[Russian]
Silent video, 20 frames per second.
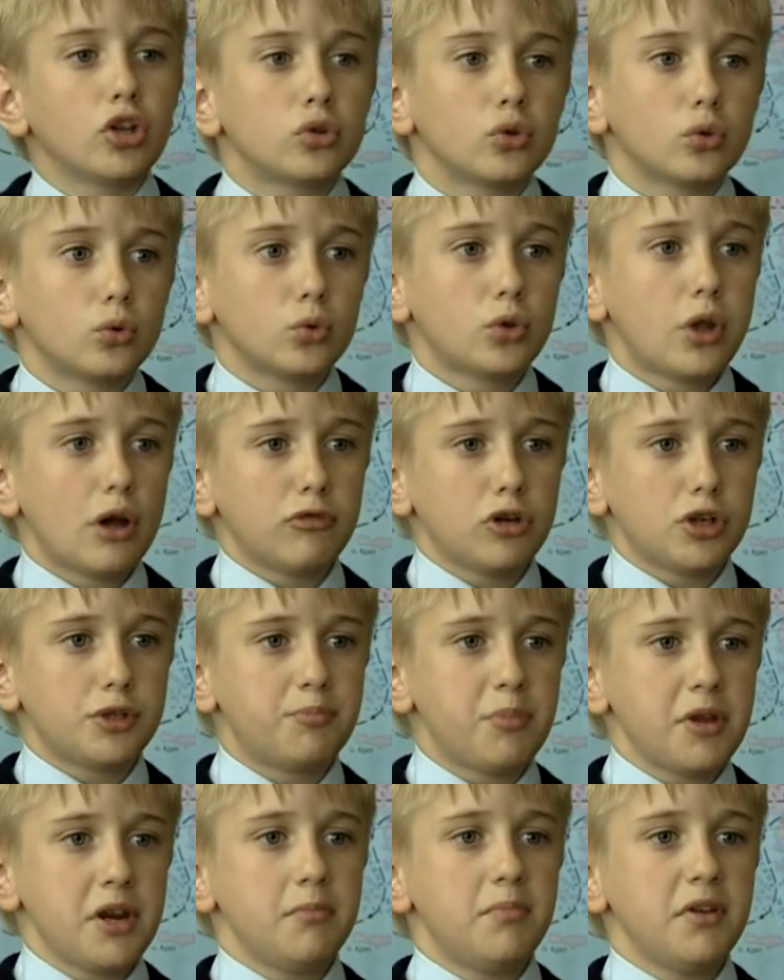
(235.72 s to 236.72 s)
И вот
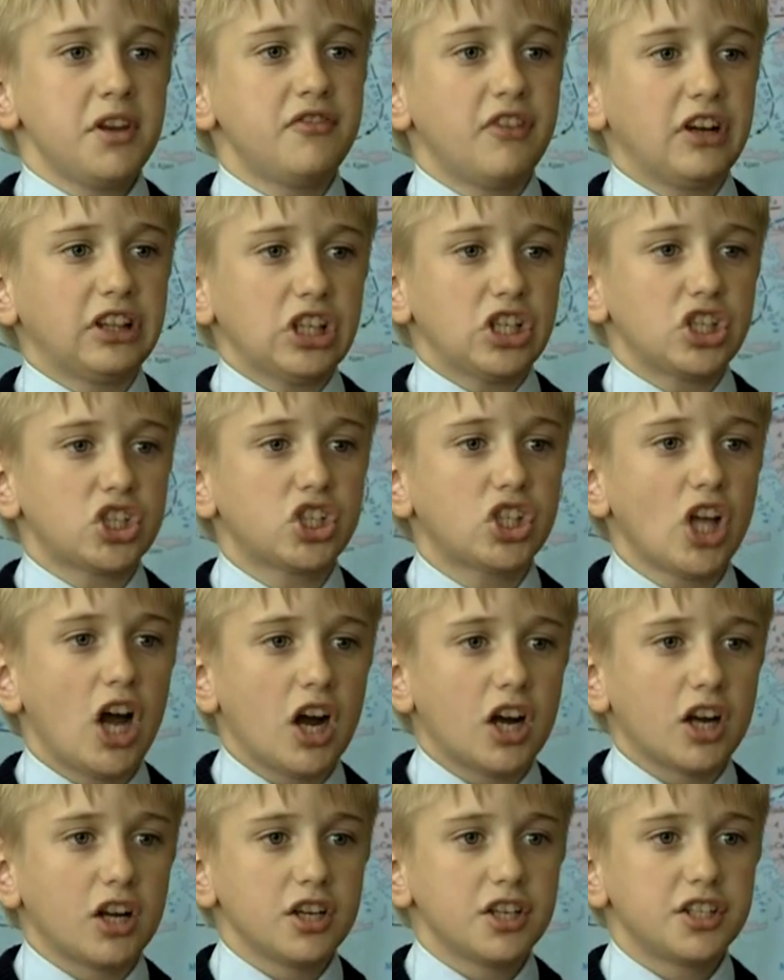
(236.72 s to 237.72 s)
удалось перебить
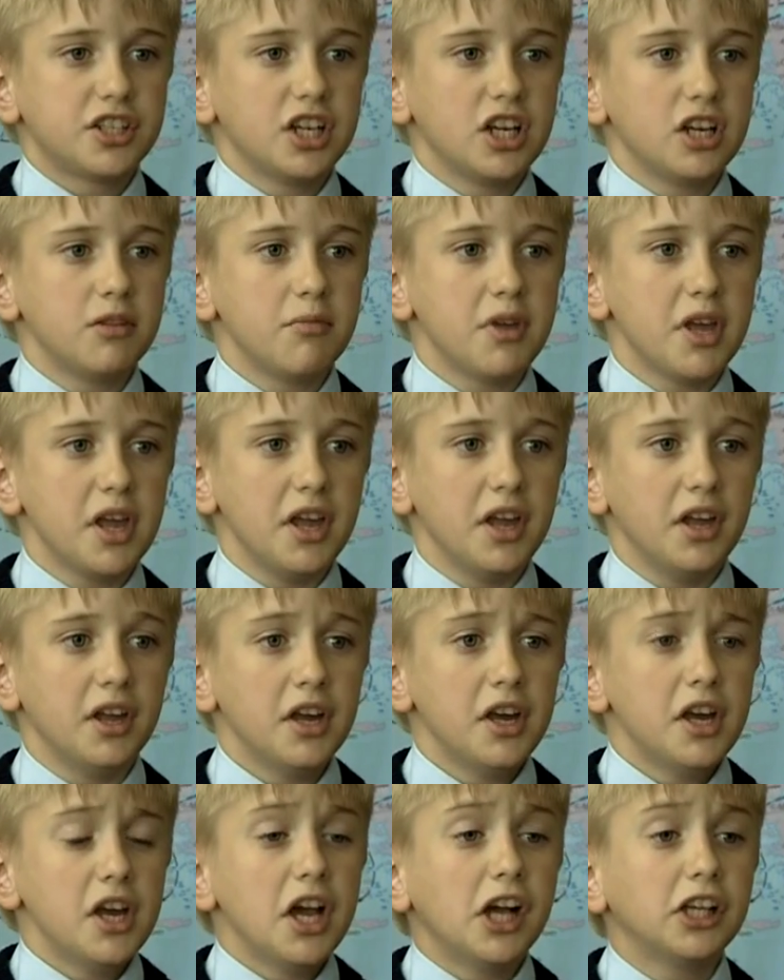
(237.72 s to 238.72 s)
Ватерштаг
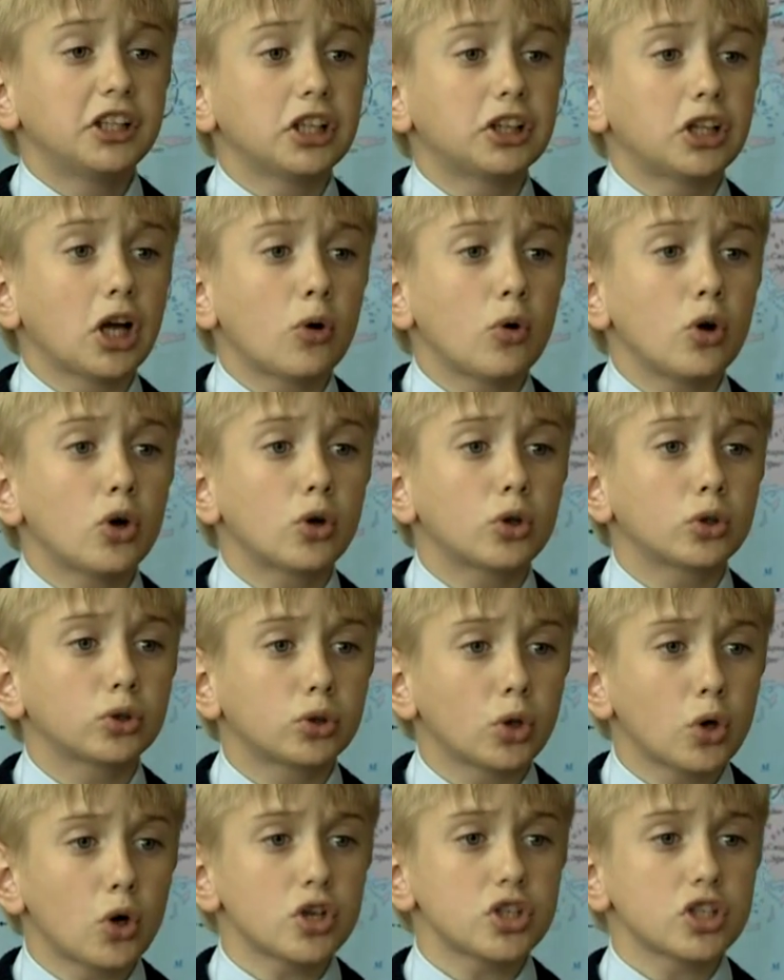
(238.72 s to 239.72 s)
сильнее. Это
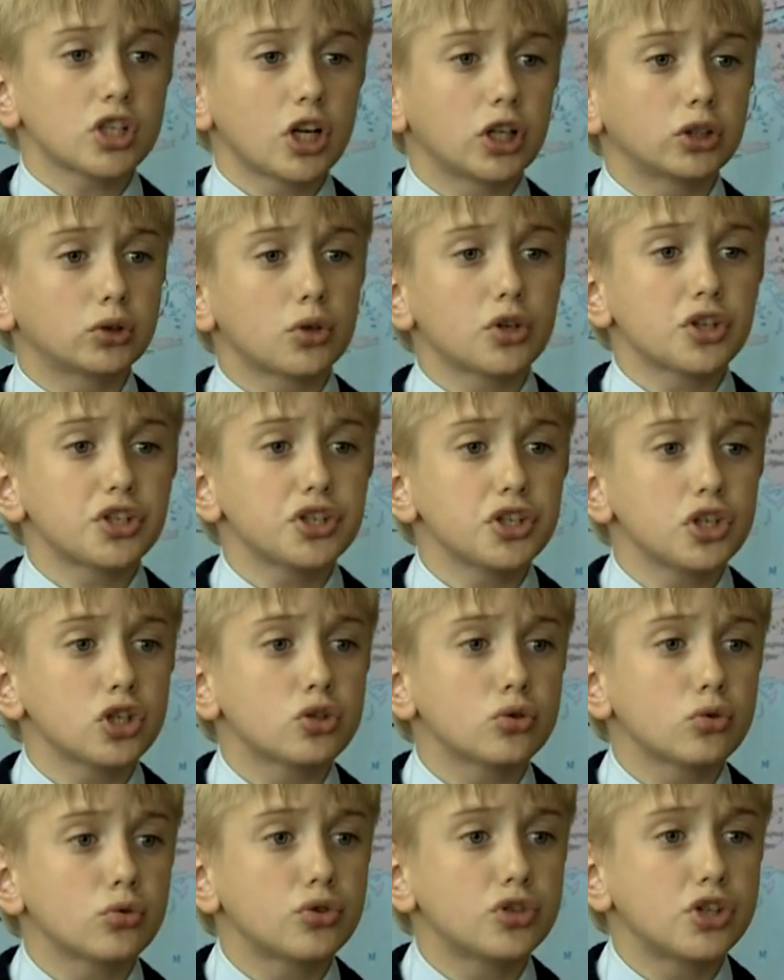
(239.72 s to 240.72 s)
такой трос,
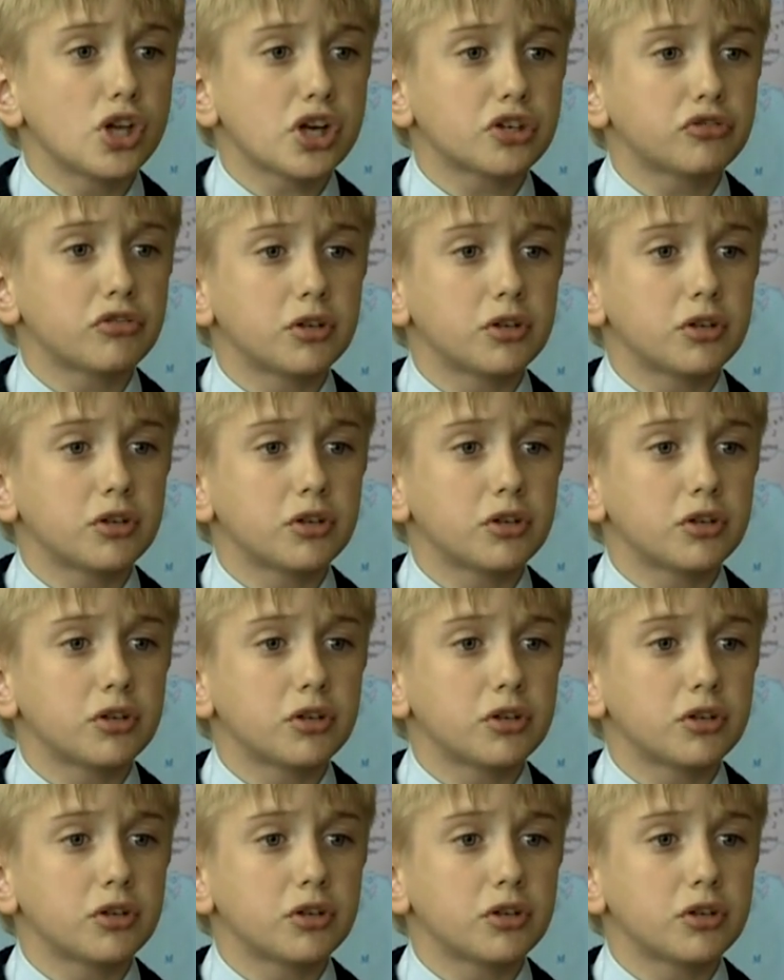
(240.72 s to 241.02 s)
который снизу